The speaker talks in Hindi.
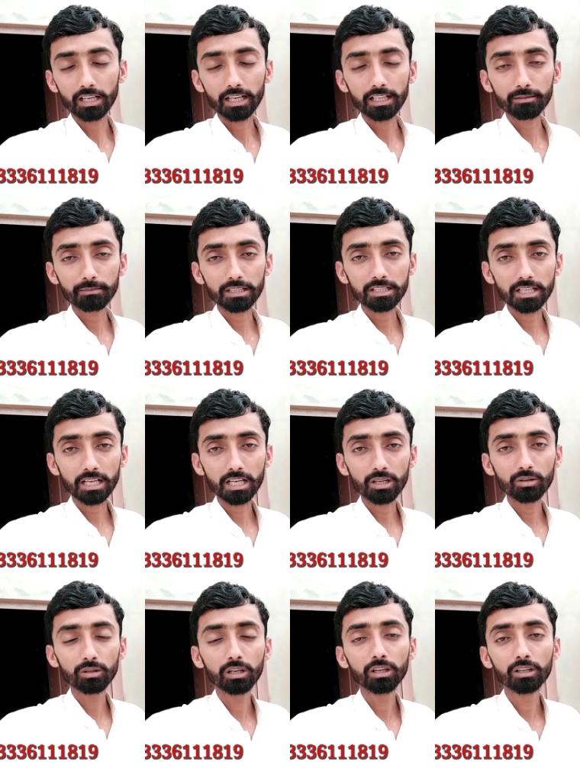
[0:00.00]
आज मैं जा रहा
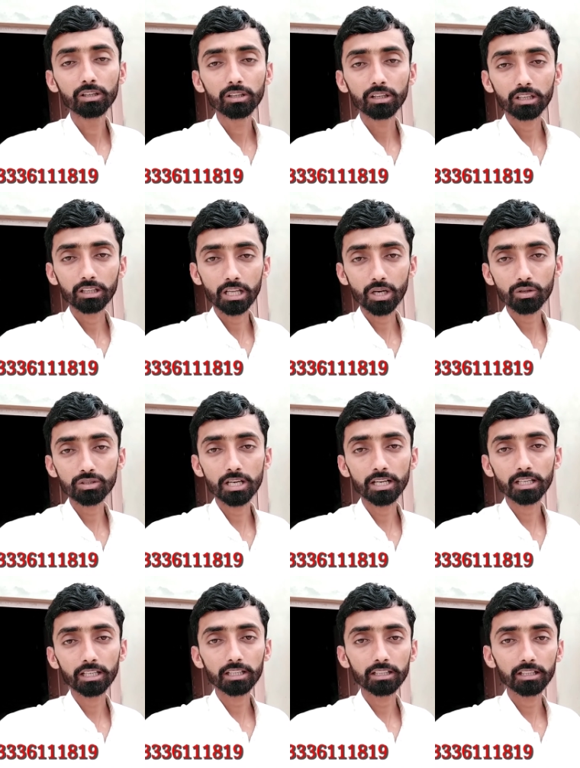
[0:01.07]
हूँ नानो
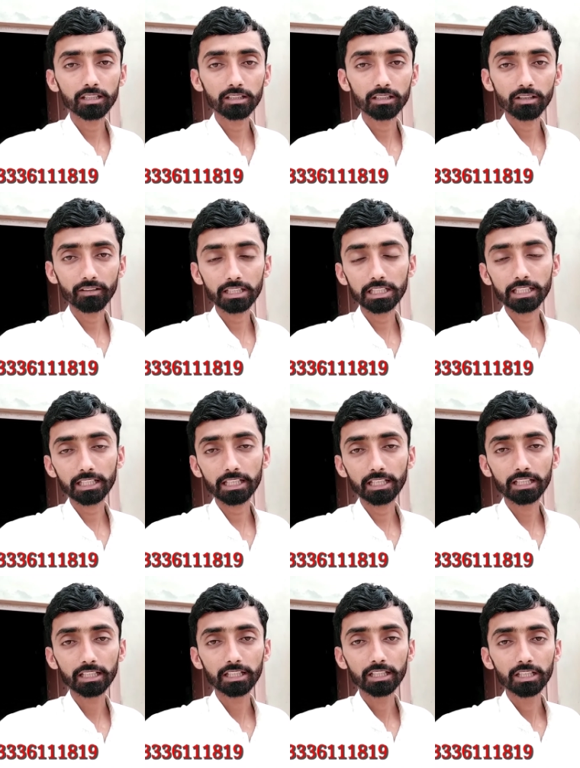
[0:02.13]
जान की दवाई लेने
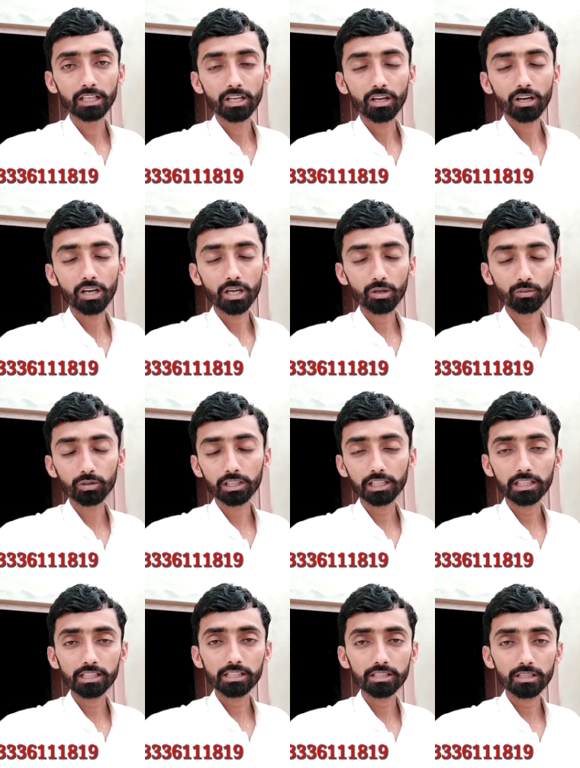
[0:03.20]
और उनके
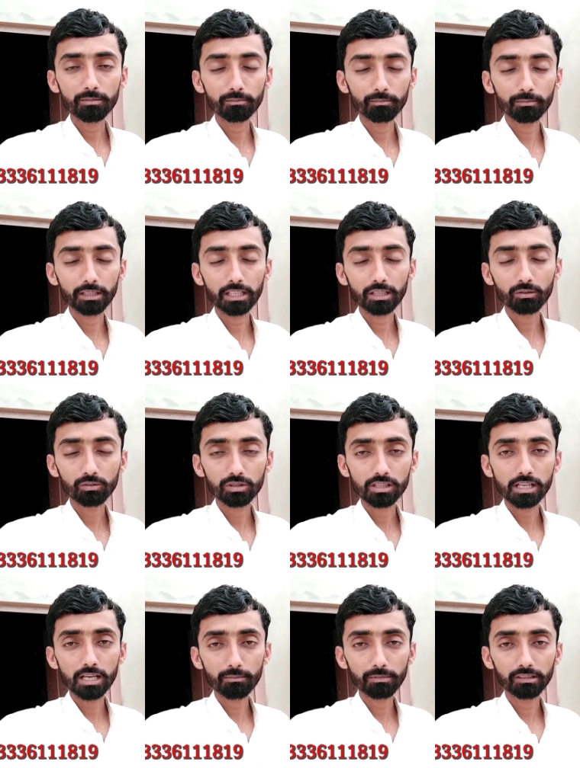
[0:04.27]
लिए मैंने कुछ
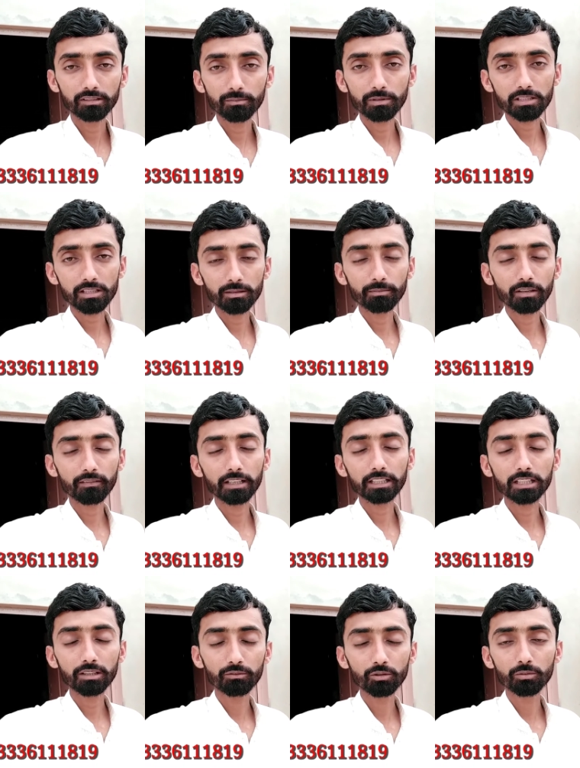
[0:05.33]
घर में स्पेशल बनवाया
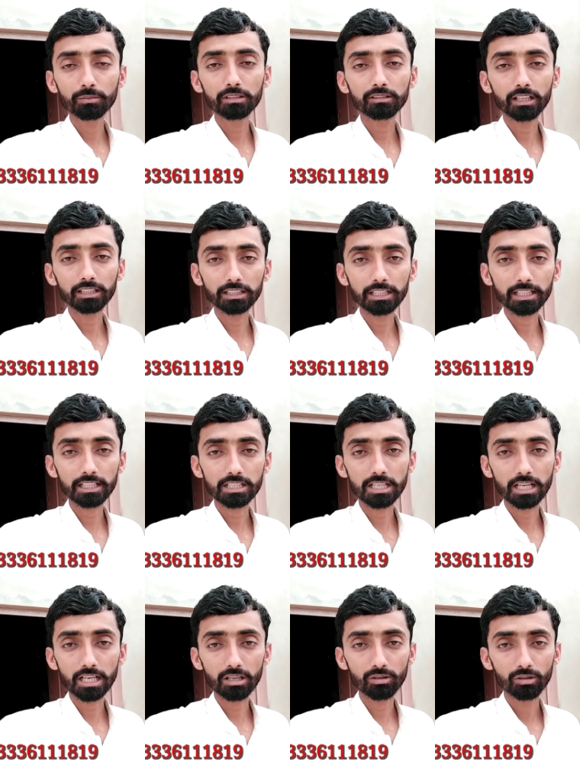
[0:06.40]
था वो भी साथ लेके
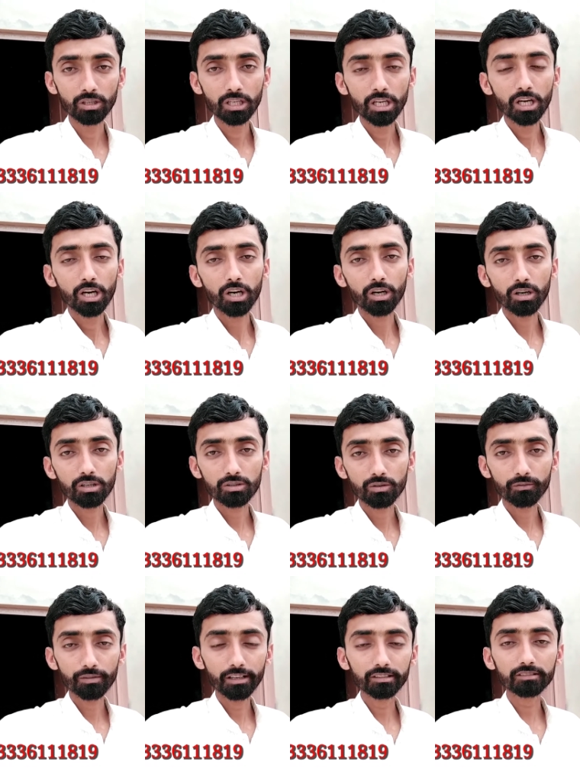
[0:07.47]
जा रहा हूँ और जो
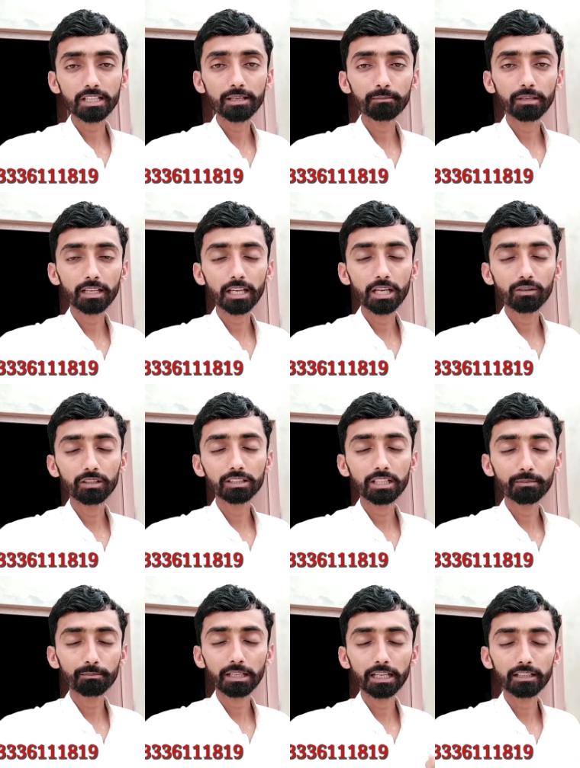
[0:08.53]
फर्स्ट टाइम मैं गया हुआ
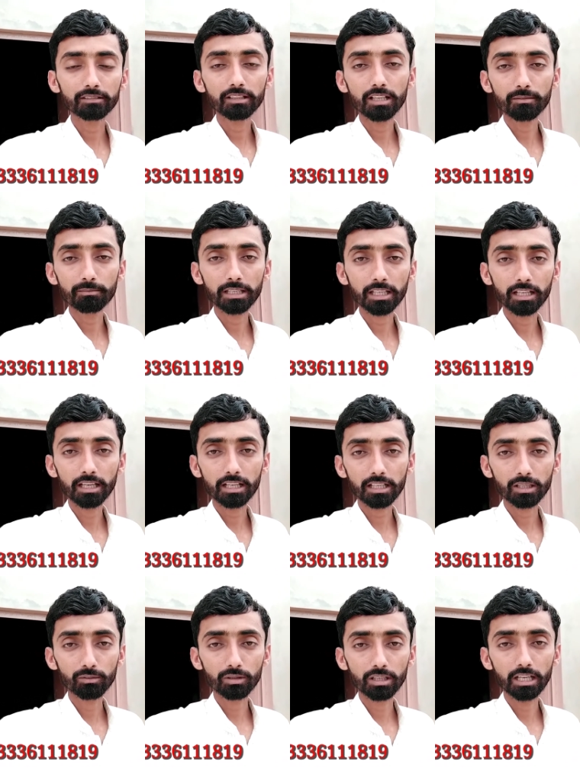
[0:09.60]
था मैं एहसान भाई के घर
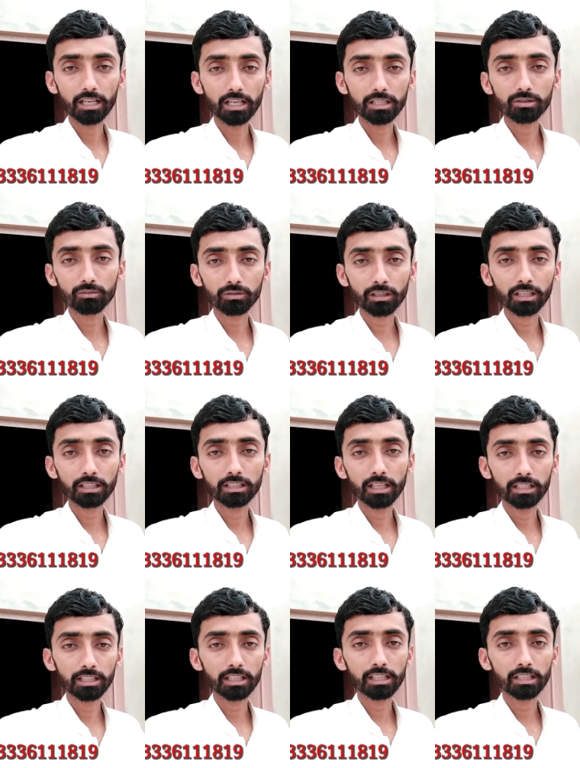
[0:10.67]
क्योंकि आज उनकी
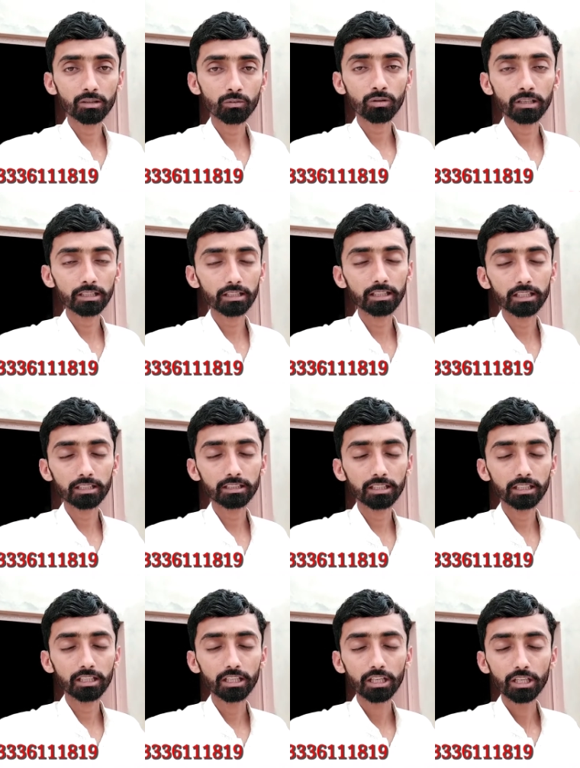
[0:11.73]
दादी की कुरान खानी
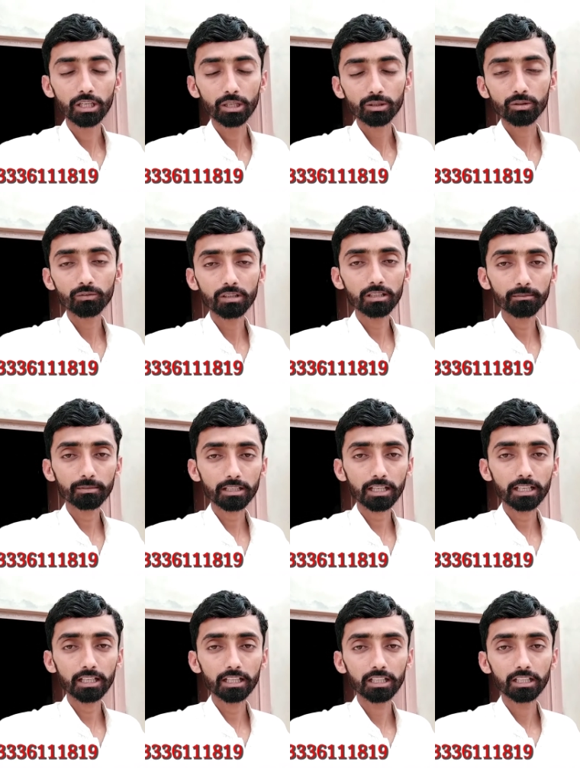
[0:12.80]
थी तो वहाँ पर
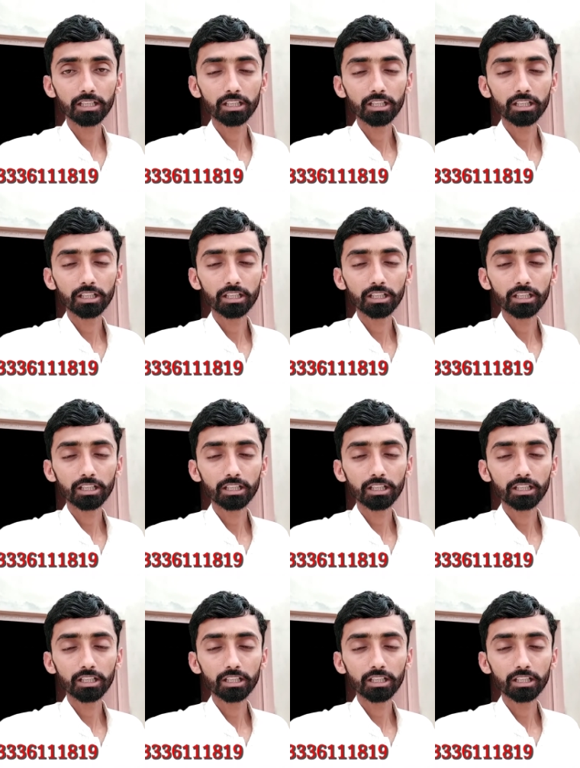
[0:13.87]
गया